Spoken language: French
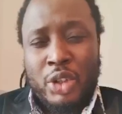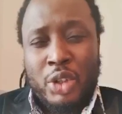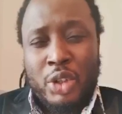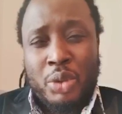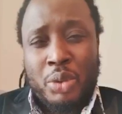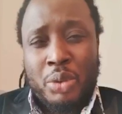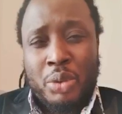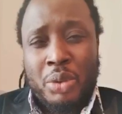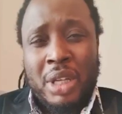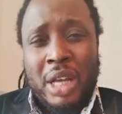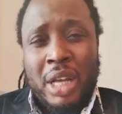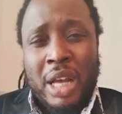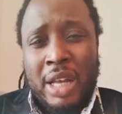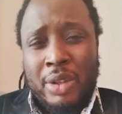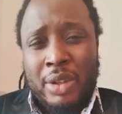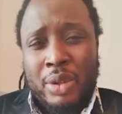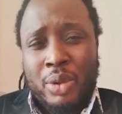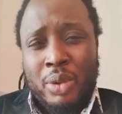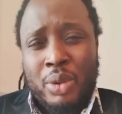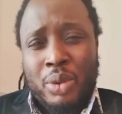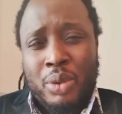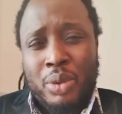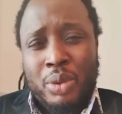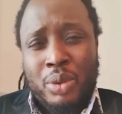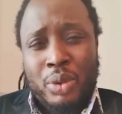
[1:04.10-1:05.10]
suis
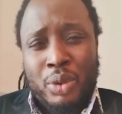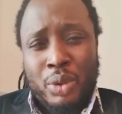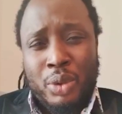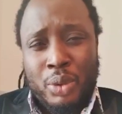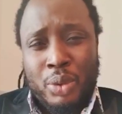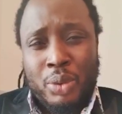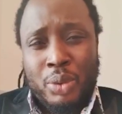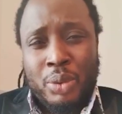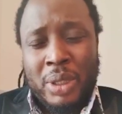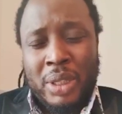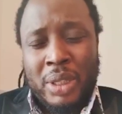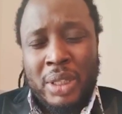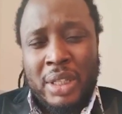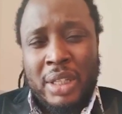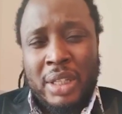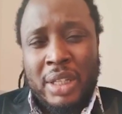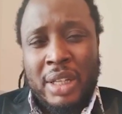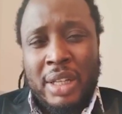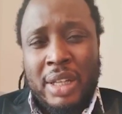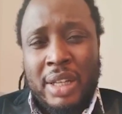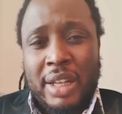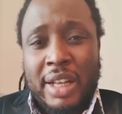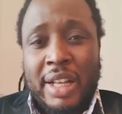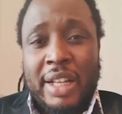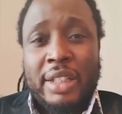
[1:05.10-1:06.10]
Ado Yue,
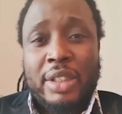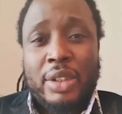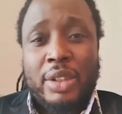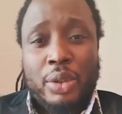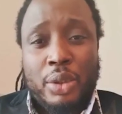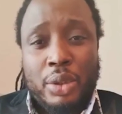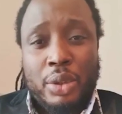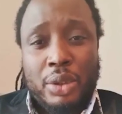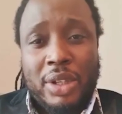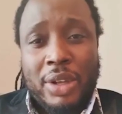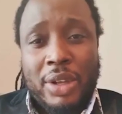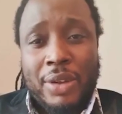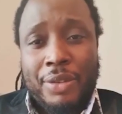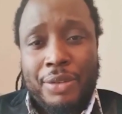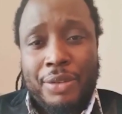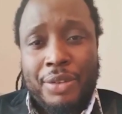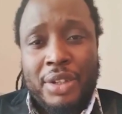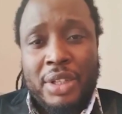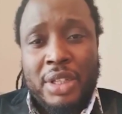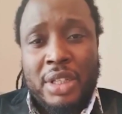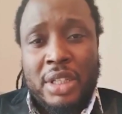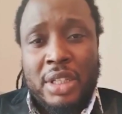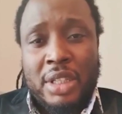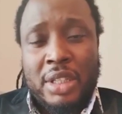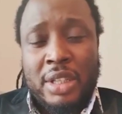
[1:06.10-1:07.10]
un digne
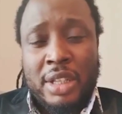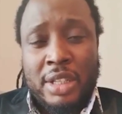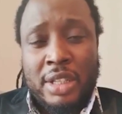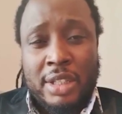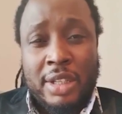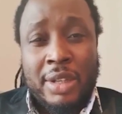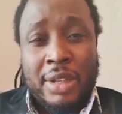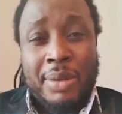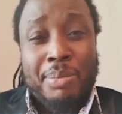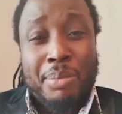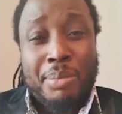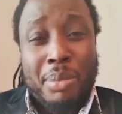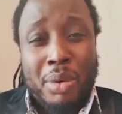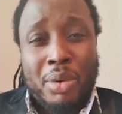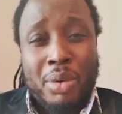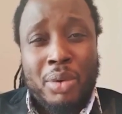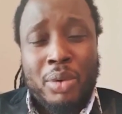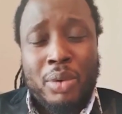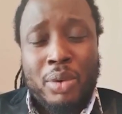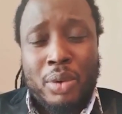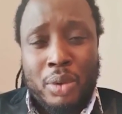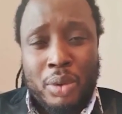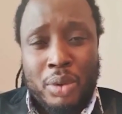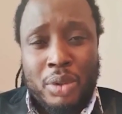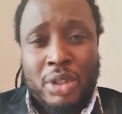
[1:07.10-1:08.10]
fils de ces beaux
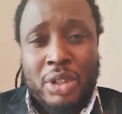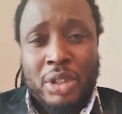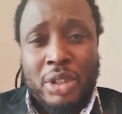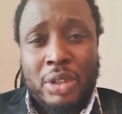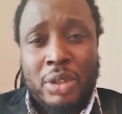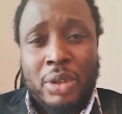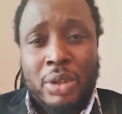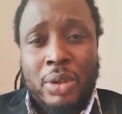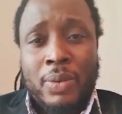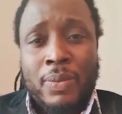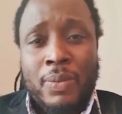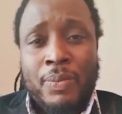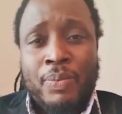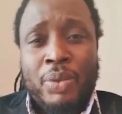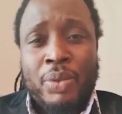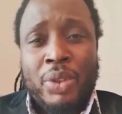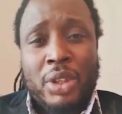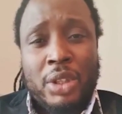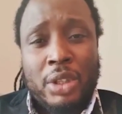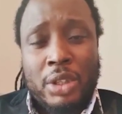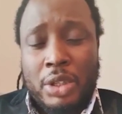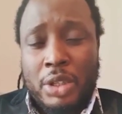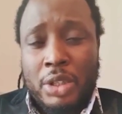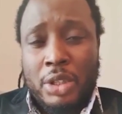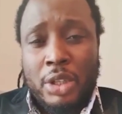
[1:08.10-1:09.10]
continents
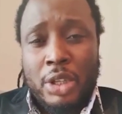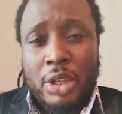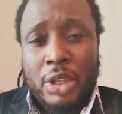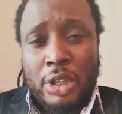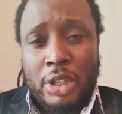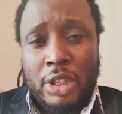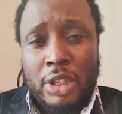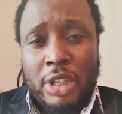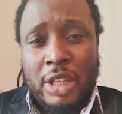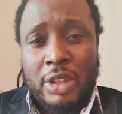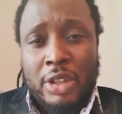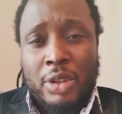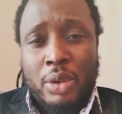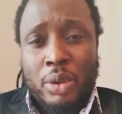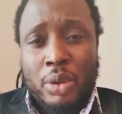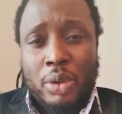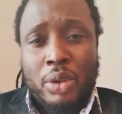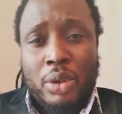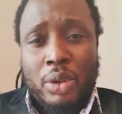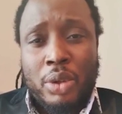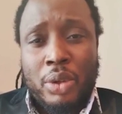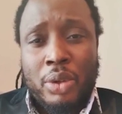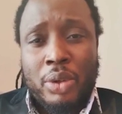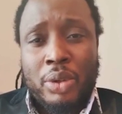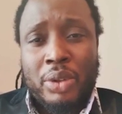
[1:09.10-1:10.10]
qui n'est rien d'autre
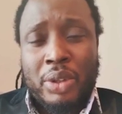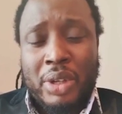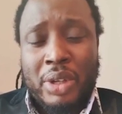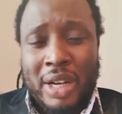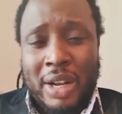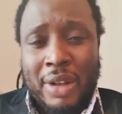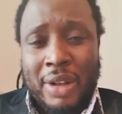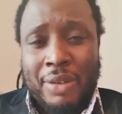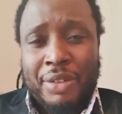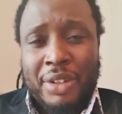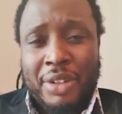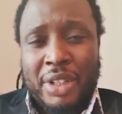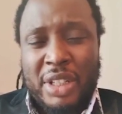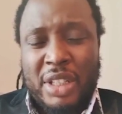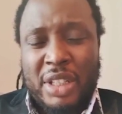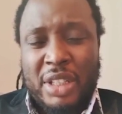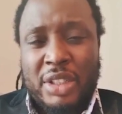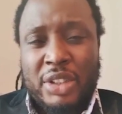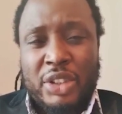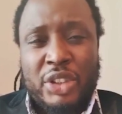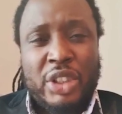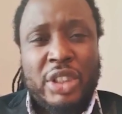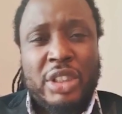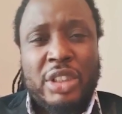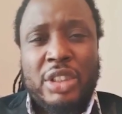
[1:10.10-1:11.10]
que l'Afrique.
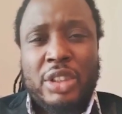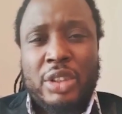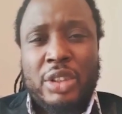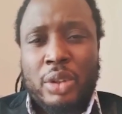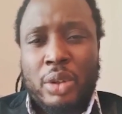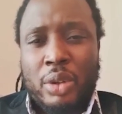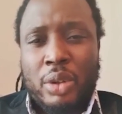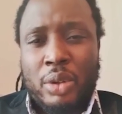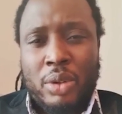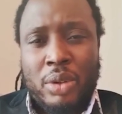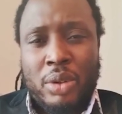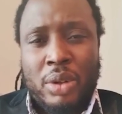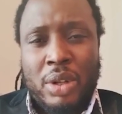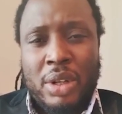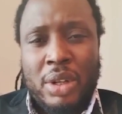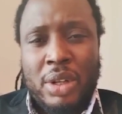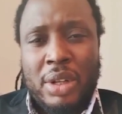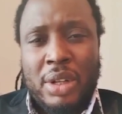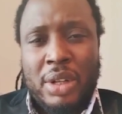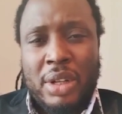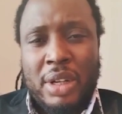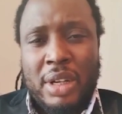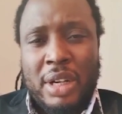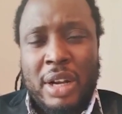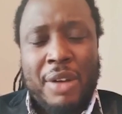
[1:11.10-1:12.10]
Je dis non.
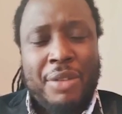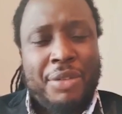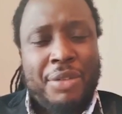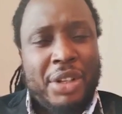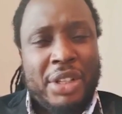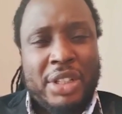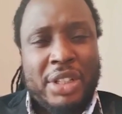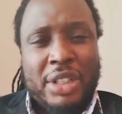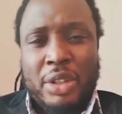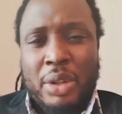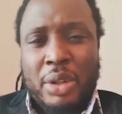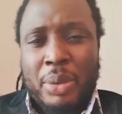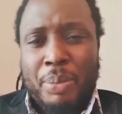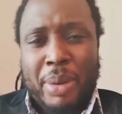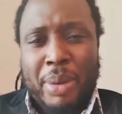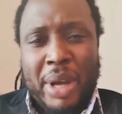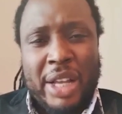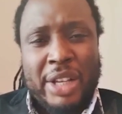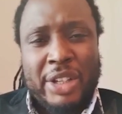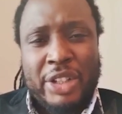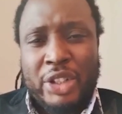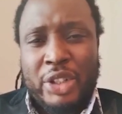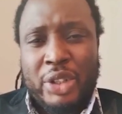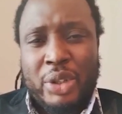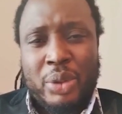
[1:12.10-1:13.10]
L'Afrique n'est pas un
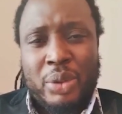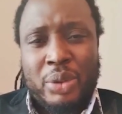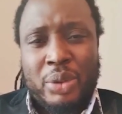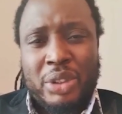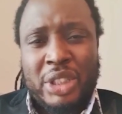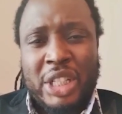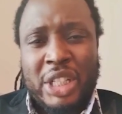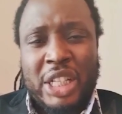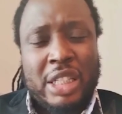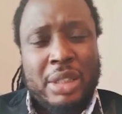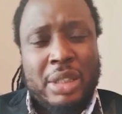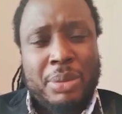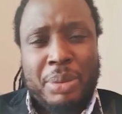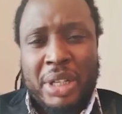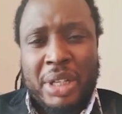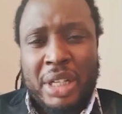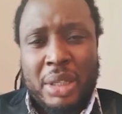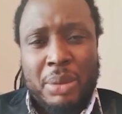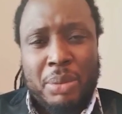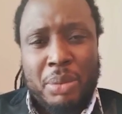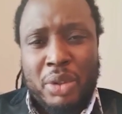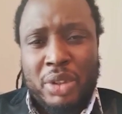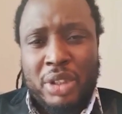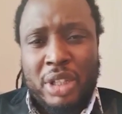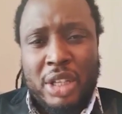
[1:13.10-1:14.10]
champ
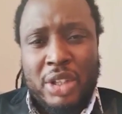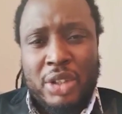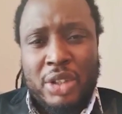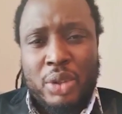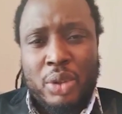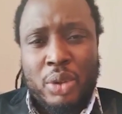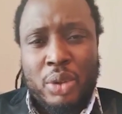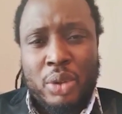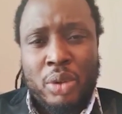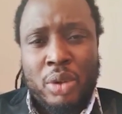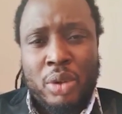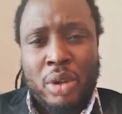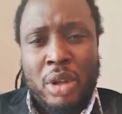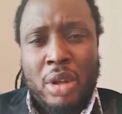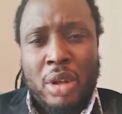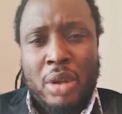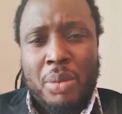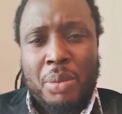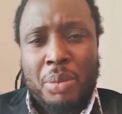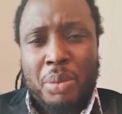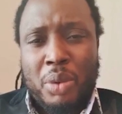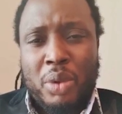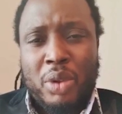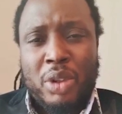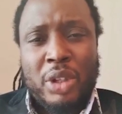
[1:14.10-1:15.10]
d'expérimentation
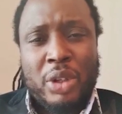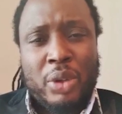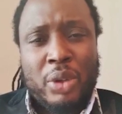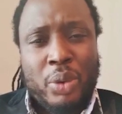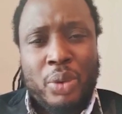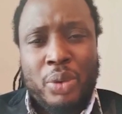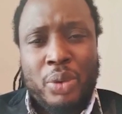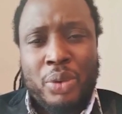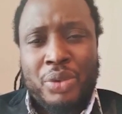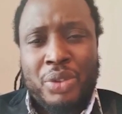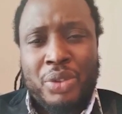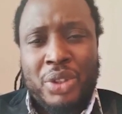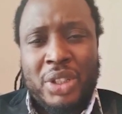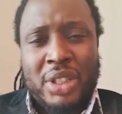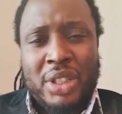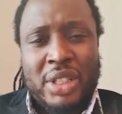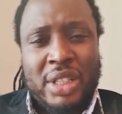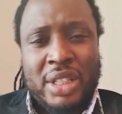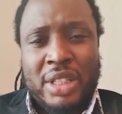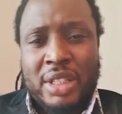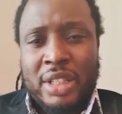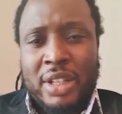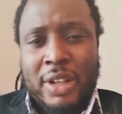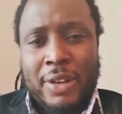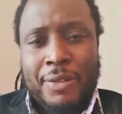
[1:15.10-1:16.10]
le
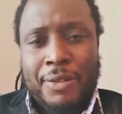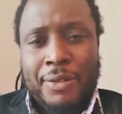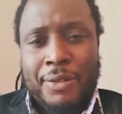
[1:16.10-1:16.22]
Covid-19.